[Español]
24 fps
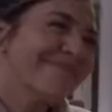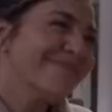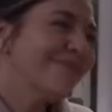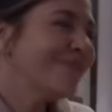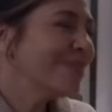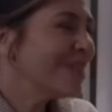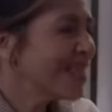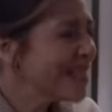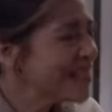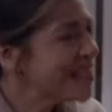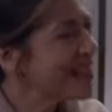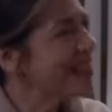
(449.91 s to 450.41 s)

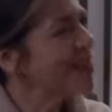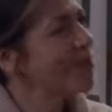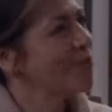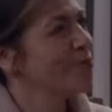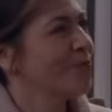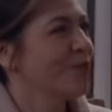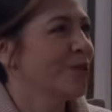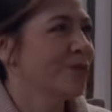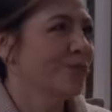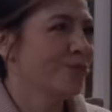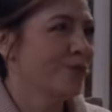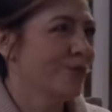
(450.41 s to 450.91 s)
piénsalo, mi
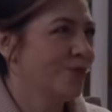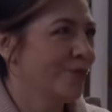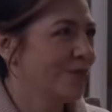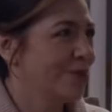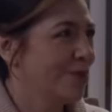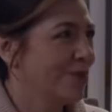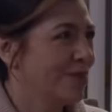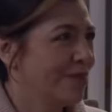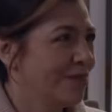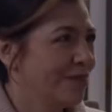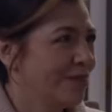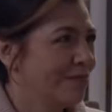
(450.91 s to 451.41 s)
amor.
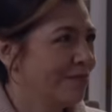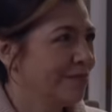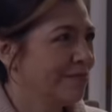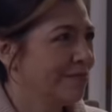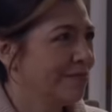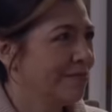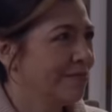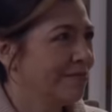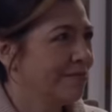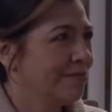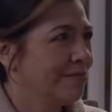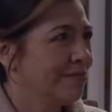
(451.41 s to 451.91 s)

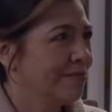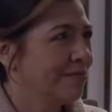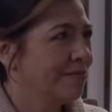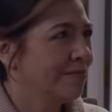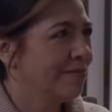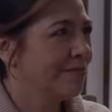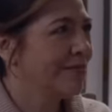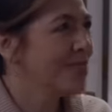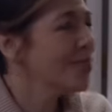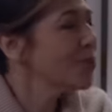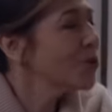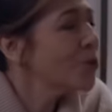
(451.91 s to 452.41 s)

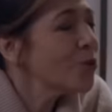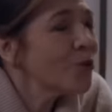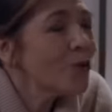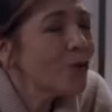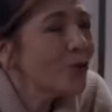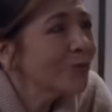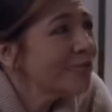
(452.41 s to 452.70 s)
Y solo